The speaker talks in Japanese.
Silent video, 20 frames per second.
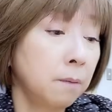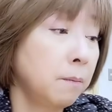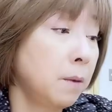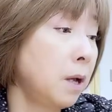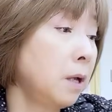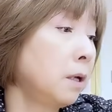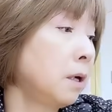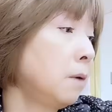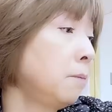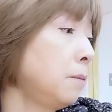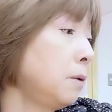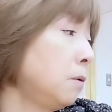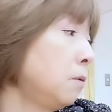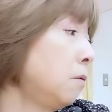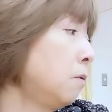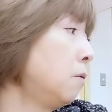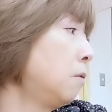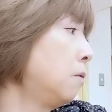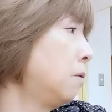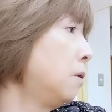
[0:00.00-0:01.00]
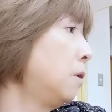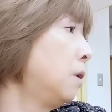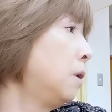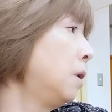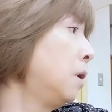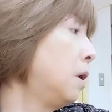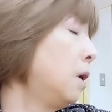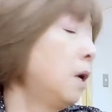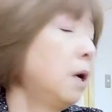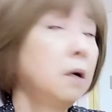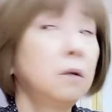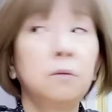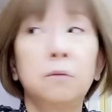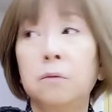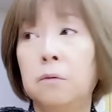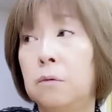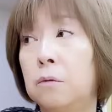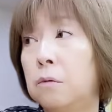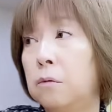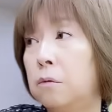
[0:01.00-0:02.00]
前髪を、
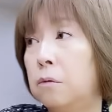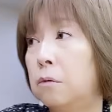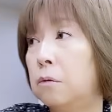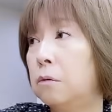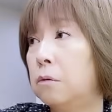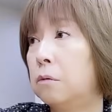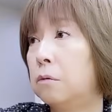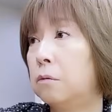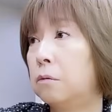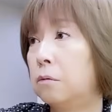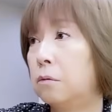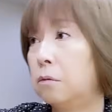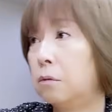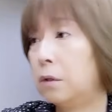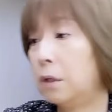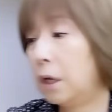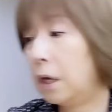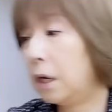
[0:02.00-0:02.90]
や